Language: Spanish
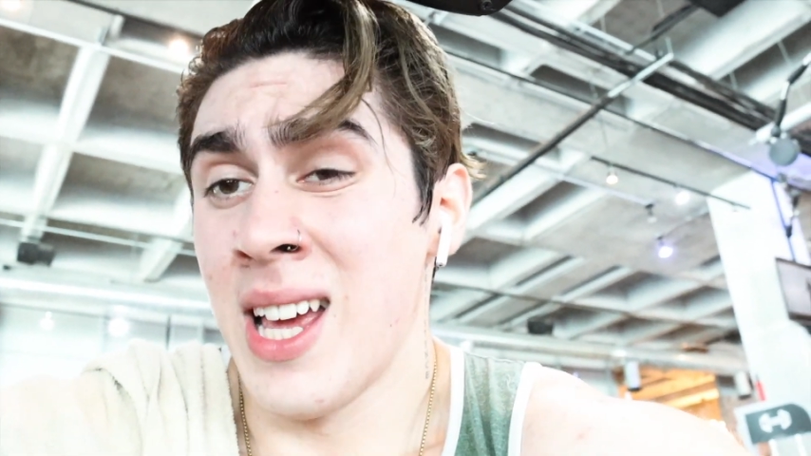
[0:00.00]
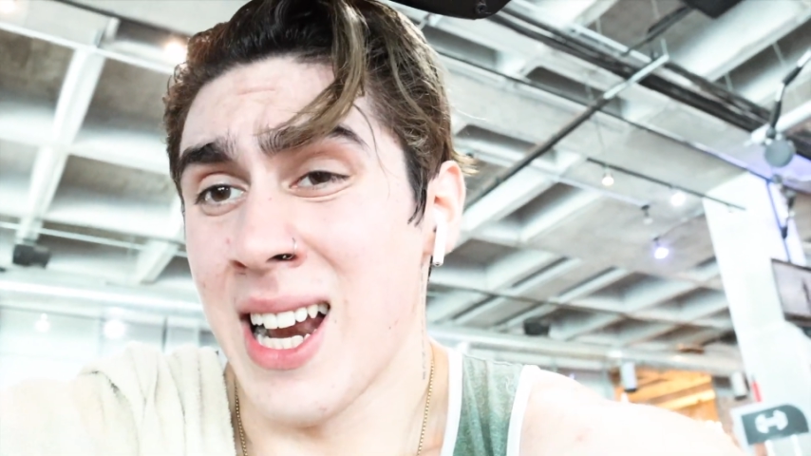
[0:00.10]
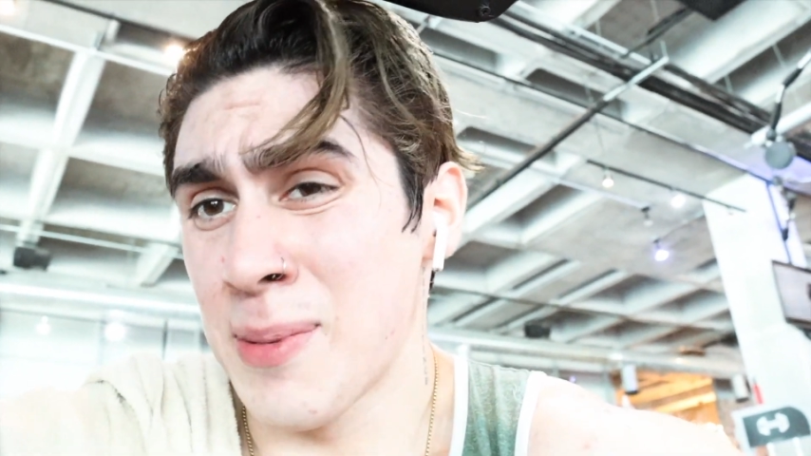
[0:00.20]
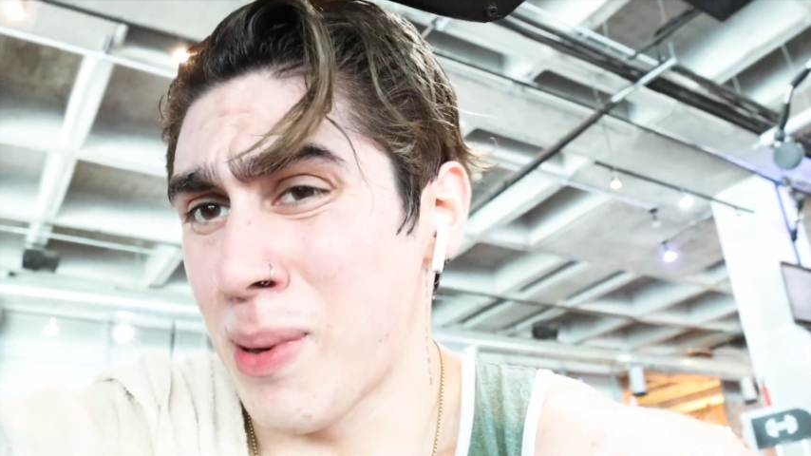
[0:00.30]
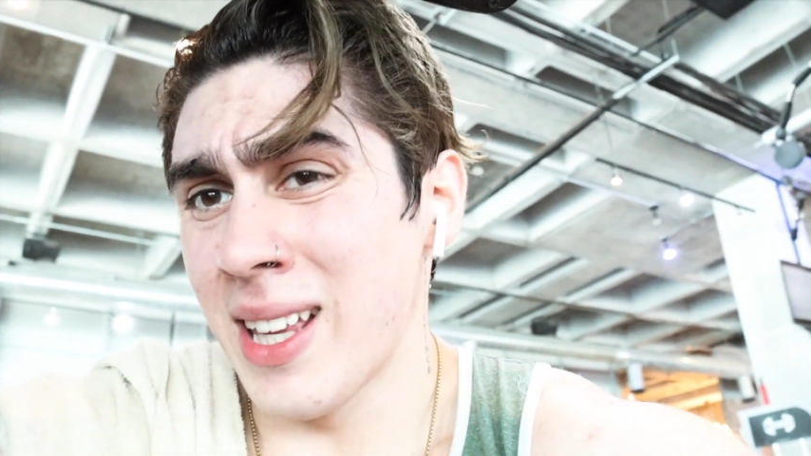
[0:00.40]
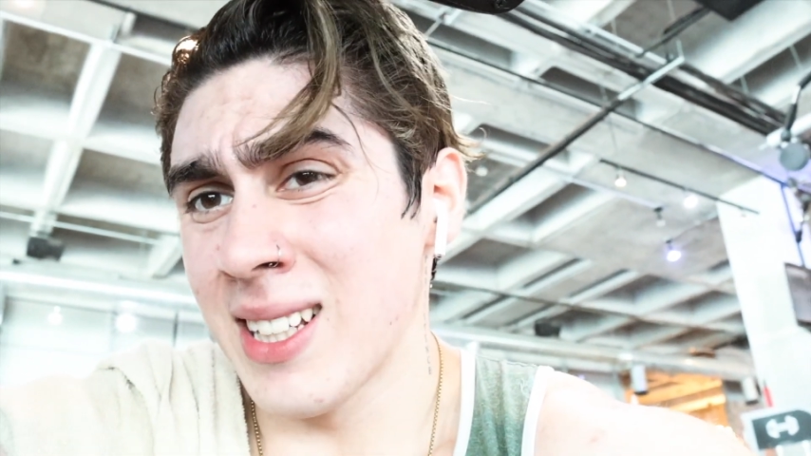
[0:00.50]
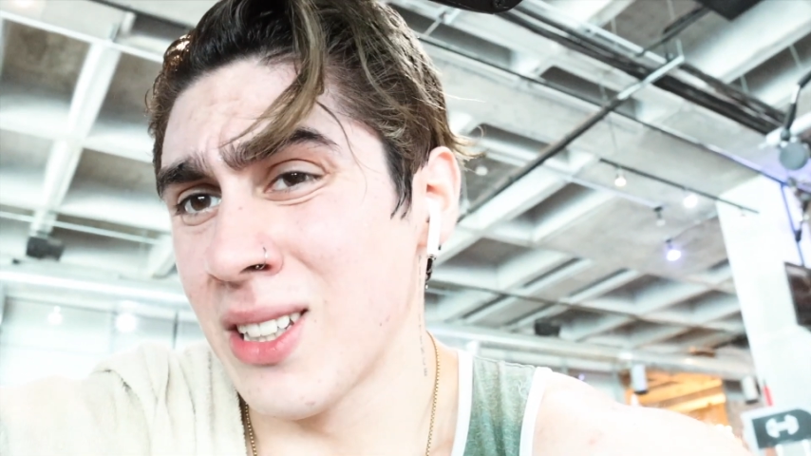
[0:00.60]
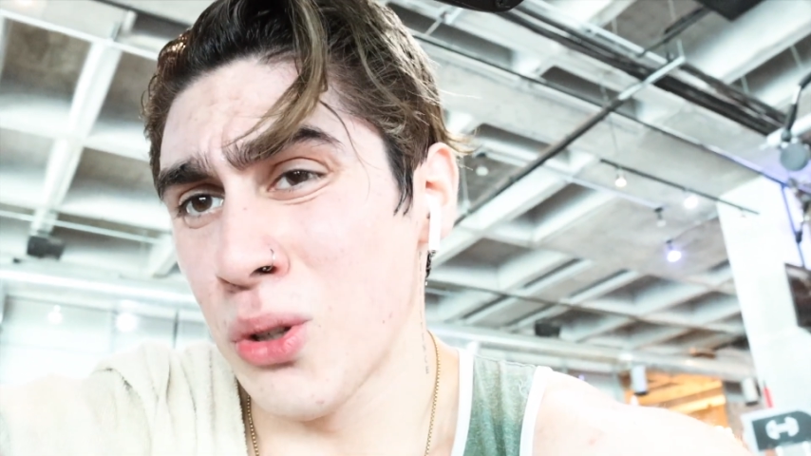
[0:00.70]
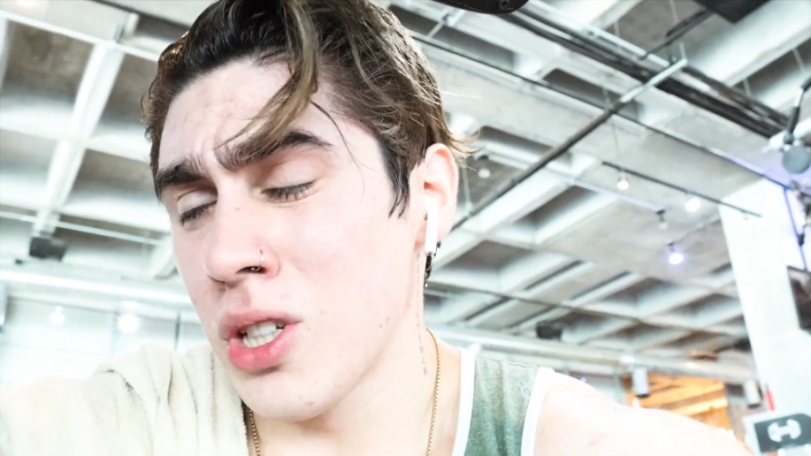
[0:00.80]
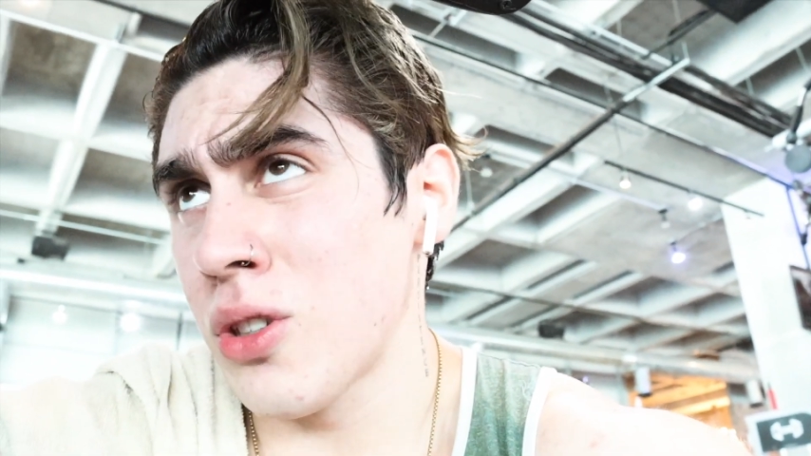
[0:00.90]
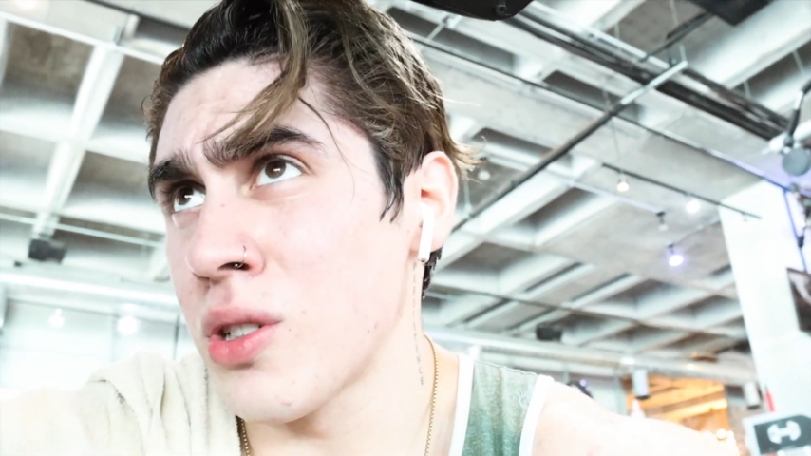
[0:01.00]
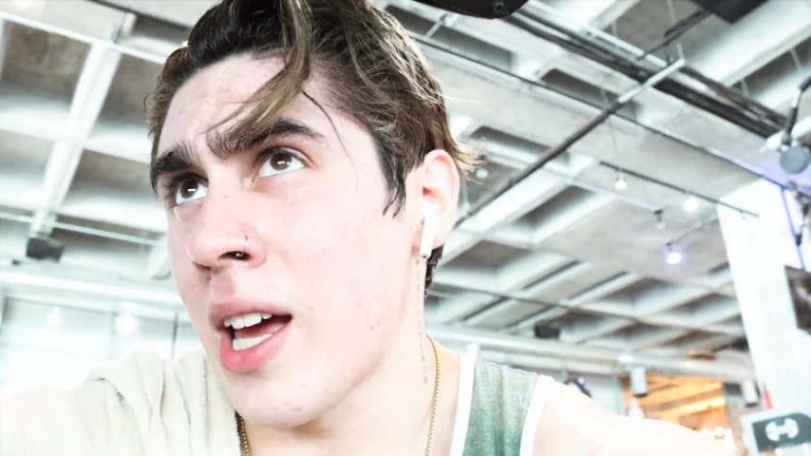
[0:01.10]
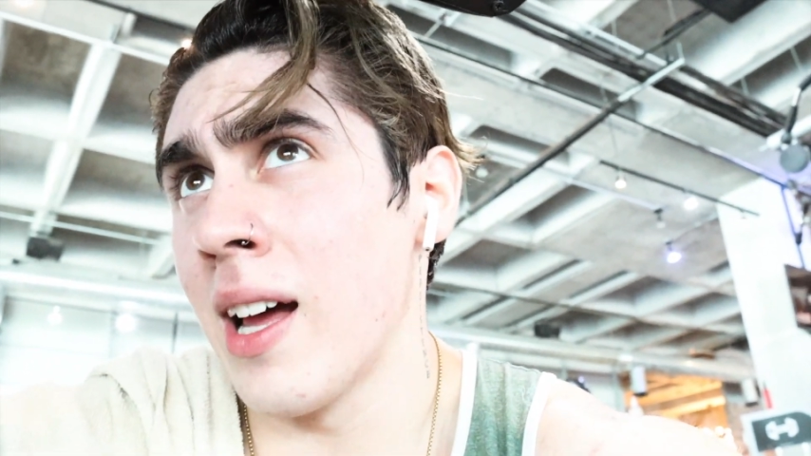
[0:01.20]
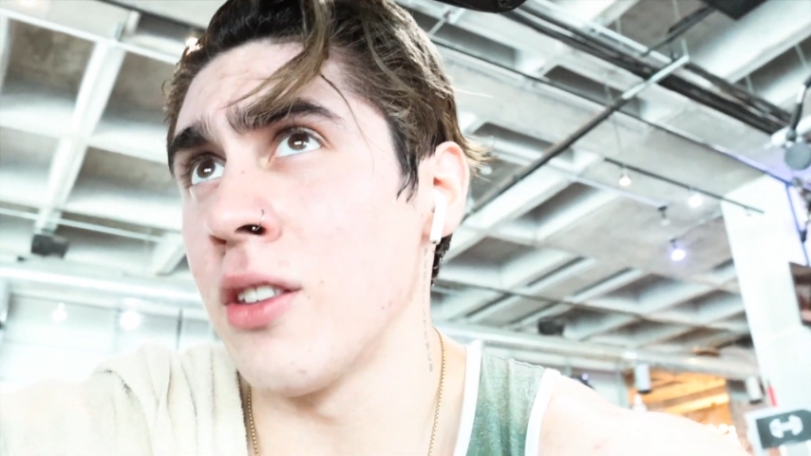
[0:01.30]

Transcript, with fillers: la espalda la siento destrozada,